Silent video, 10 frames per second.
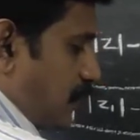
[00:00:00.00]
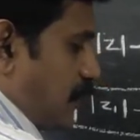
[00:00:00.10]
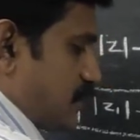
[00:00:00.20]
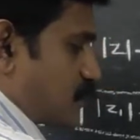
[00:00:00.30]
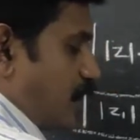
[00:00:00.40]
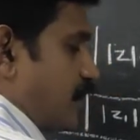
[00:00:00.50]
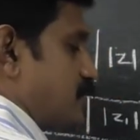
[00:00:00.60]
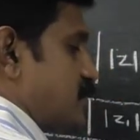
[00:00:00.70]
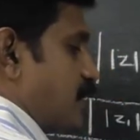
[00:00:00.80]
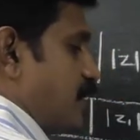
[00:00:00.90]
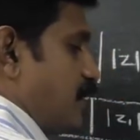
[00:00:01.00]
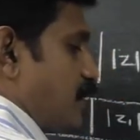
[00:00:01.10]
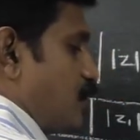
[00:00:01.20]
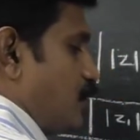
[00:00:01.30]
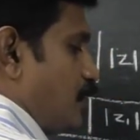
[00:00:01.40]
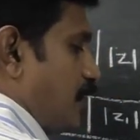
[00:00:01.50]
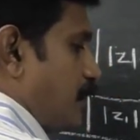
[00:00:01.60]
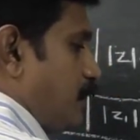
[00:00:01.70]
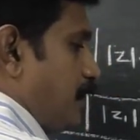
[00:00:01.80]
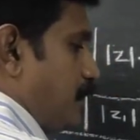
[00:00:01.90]
ஏ ஸ்கொயர் இஸ் ரெடி டூ ஏ
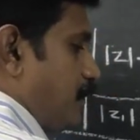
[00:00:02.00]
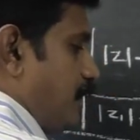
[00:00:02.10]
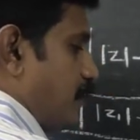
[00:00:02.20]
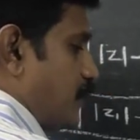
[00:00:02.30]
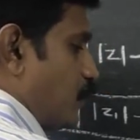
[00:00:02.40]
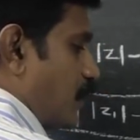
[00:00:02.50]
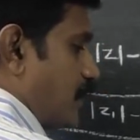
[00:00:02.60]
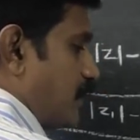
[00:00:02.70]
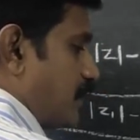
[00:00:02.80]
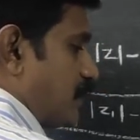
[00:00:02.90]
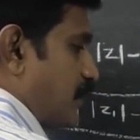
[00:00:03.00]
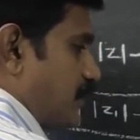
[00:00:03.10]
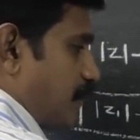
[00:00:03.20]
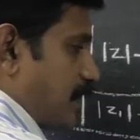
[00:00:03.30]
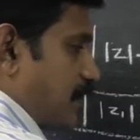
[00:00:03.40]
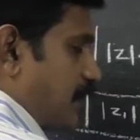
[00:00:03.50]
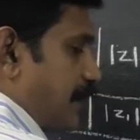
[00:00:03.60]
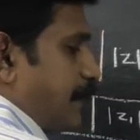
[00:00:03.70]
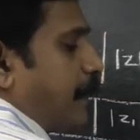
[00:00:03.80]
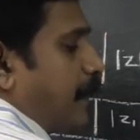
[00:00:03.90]
பி பி வந்து ஒன்று தான் தெரியுது பார்த்தாலே